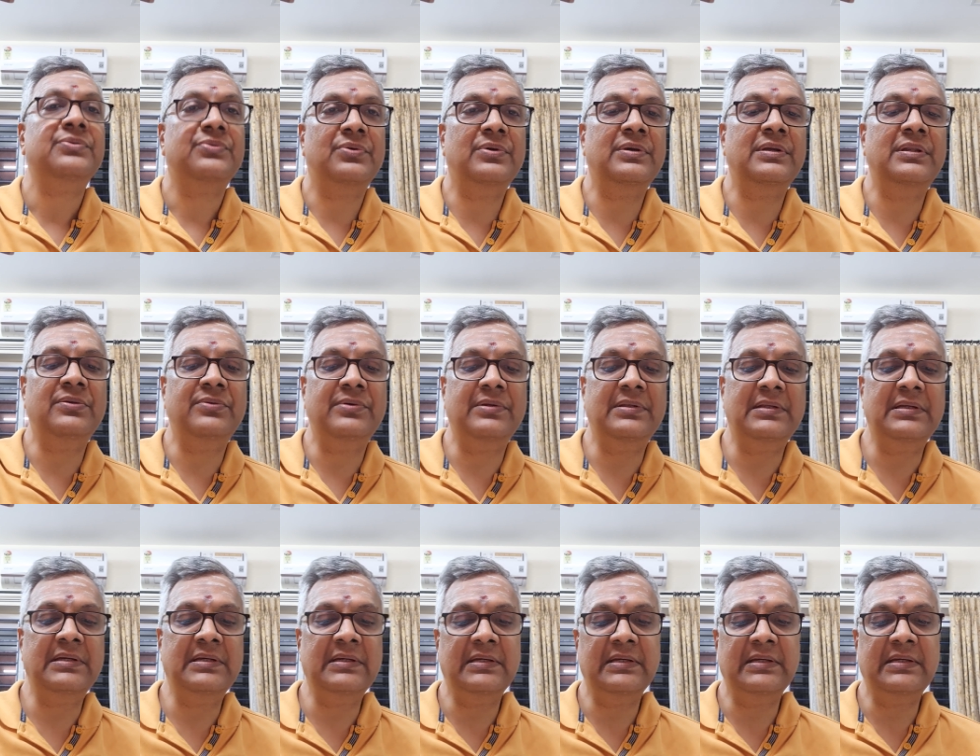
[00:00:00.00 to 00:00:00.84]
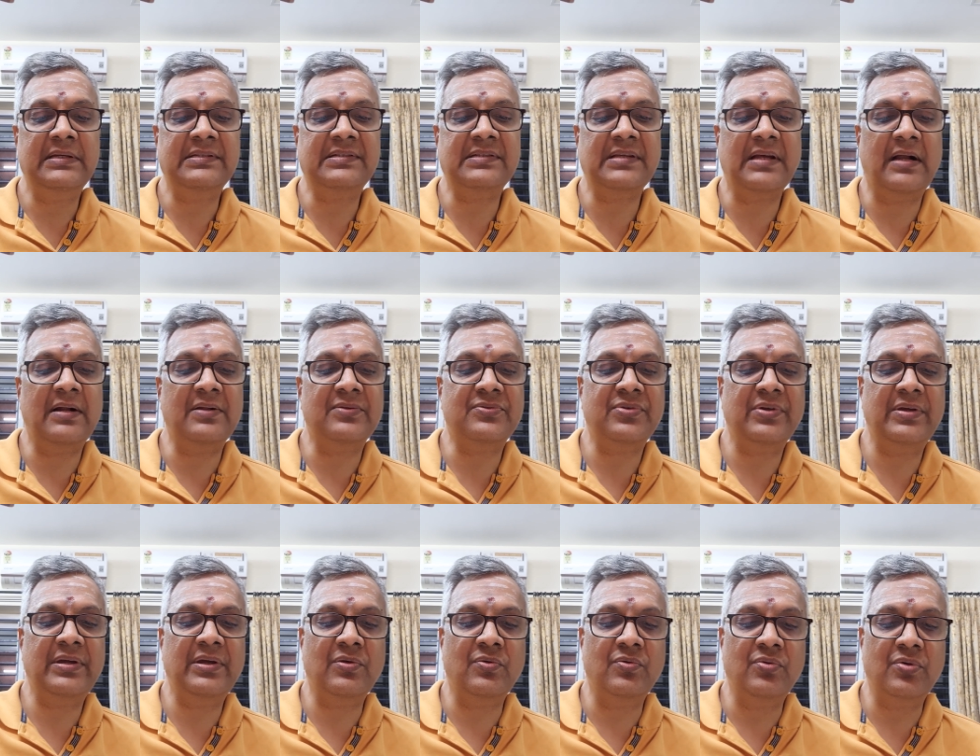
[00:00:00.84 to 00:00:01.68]
ஸோ இது வந்து இட்ஸ் ஆல்சோ
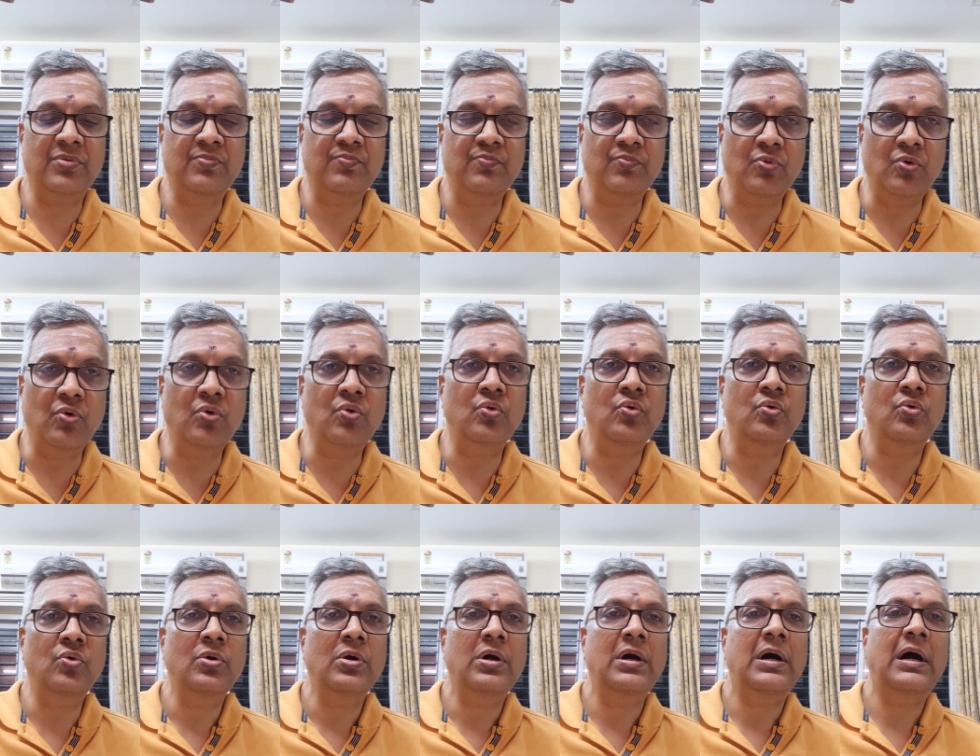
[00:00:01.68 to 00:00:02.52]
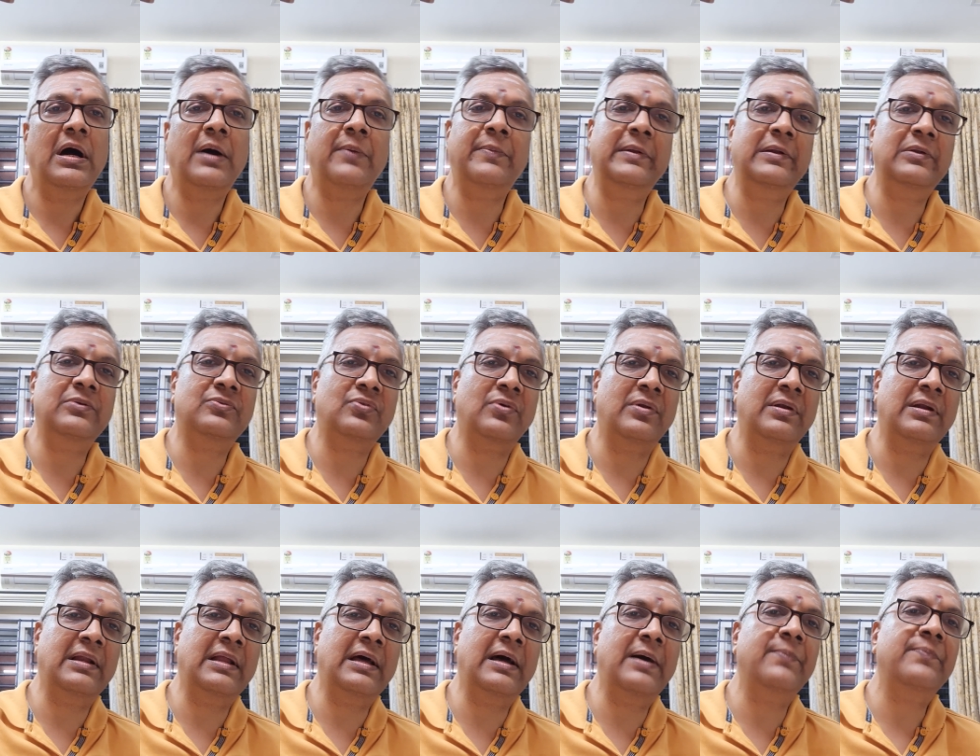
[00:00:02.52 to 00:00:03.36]
ஏ குட் மூவ் அப்படின்னு
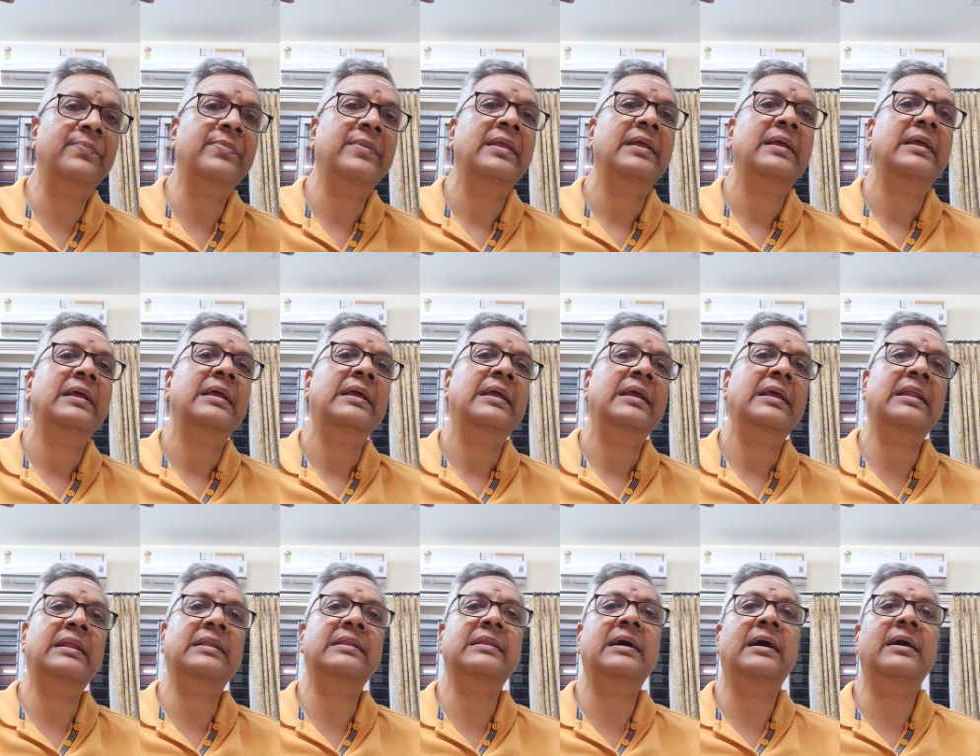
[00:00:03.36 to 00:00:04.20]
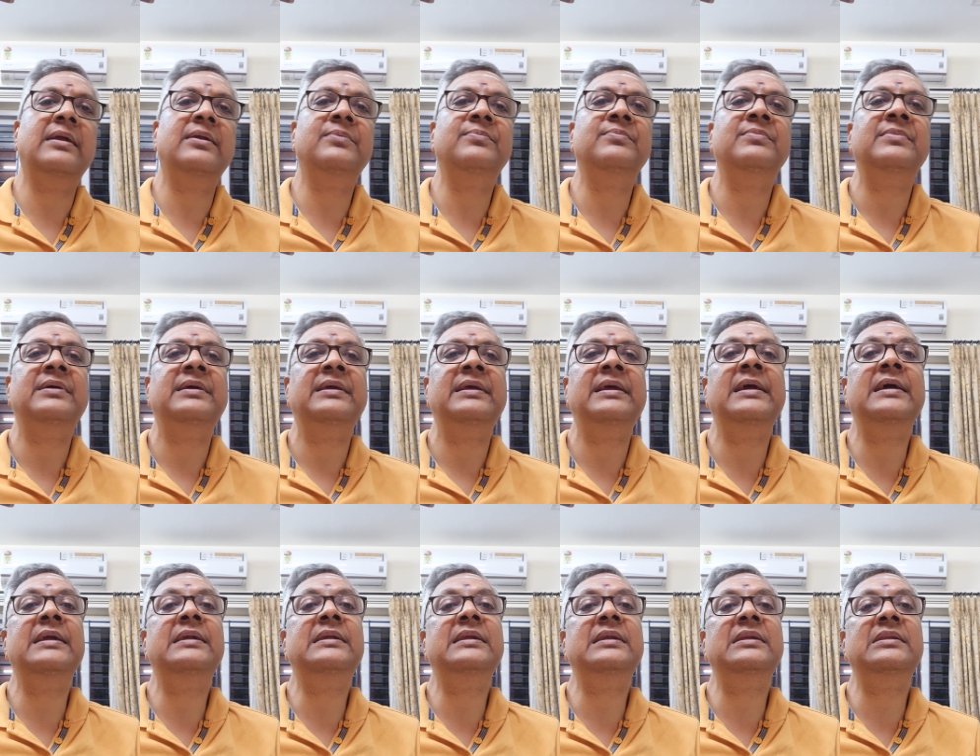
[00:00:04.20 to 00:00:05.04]
சொல்லலாம் இருந்தாலும்
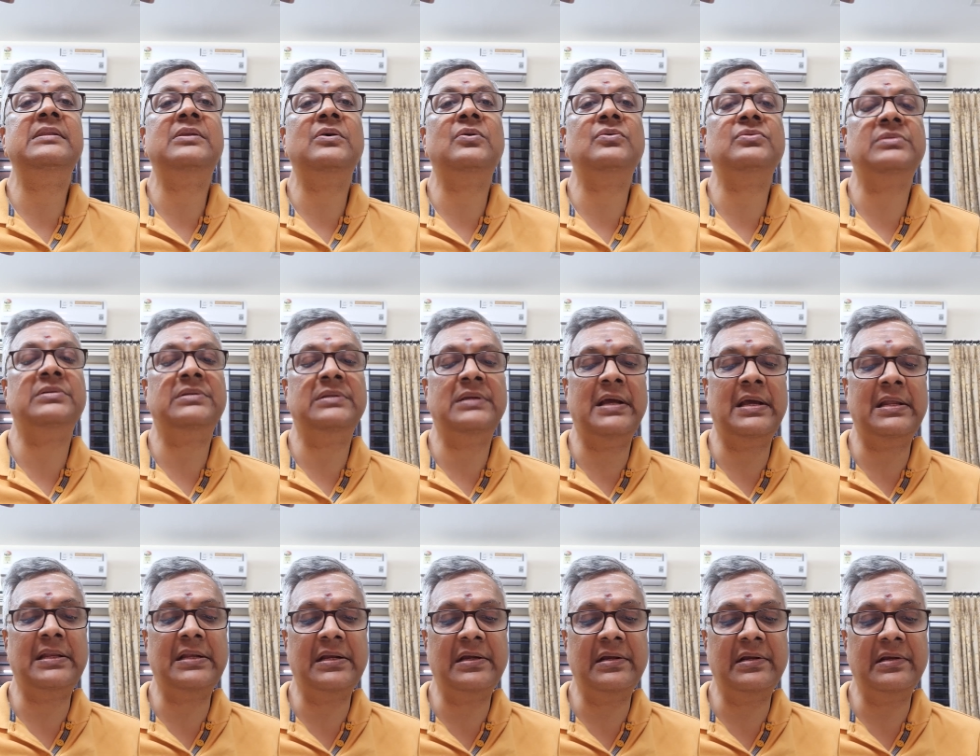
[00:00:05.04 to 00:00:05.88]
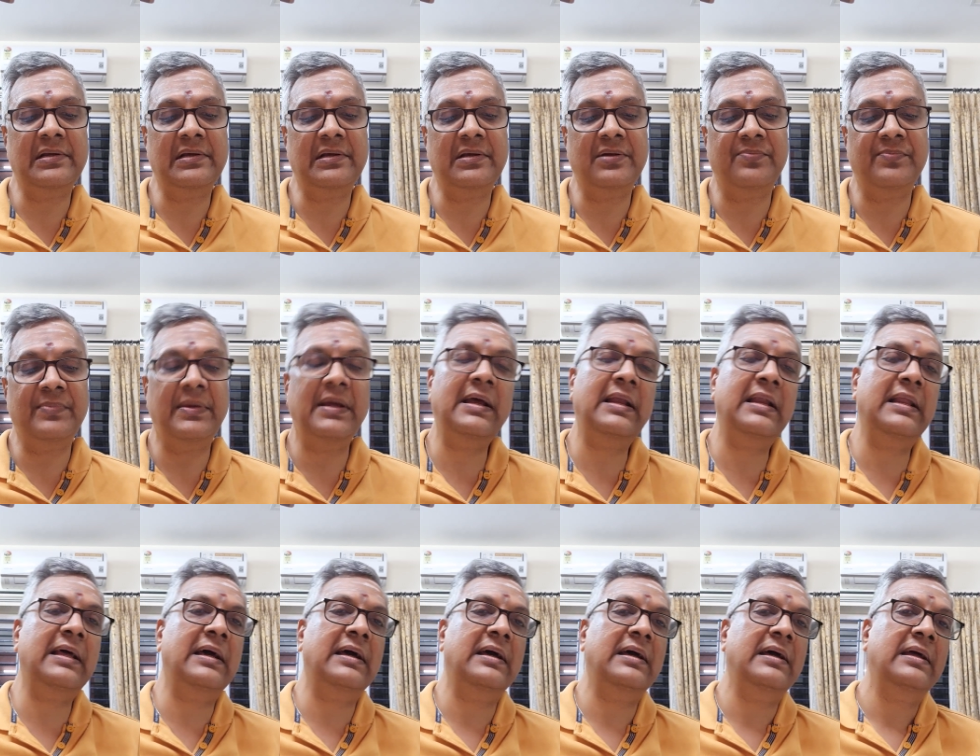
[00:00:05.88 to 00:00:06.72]
எயிட்டீன் தௌசண்ட் நைன் ஹண்ட்ரடுக்கு
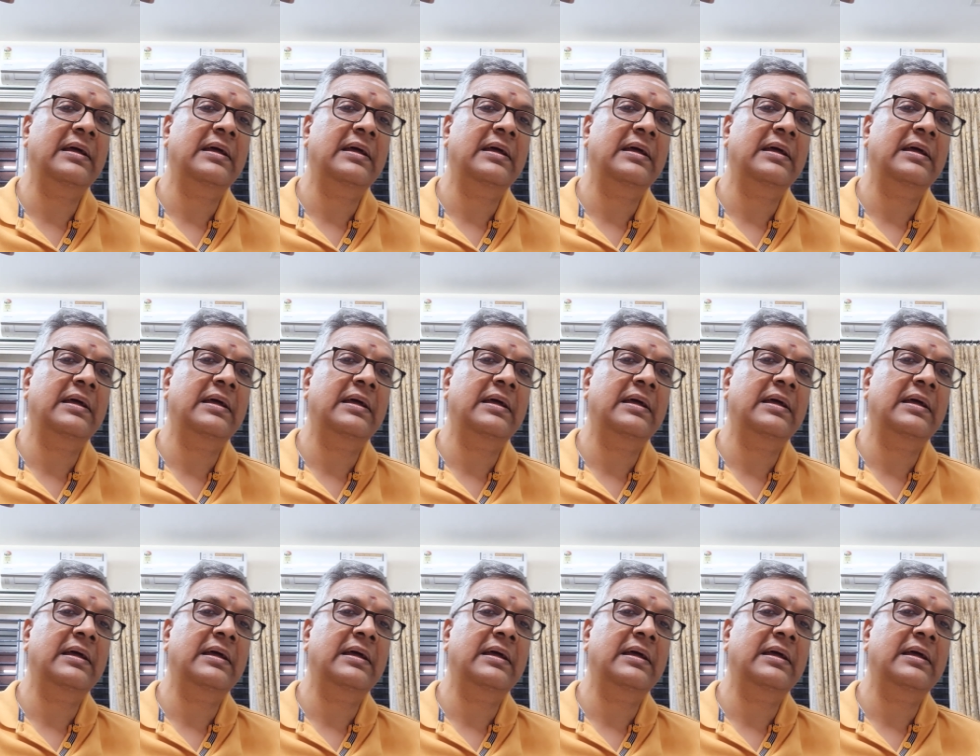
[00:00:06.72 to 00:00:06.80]
மேலே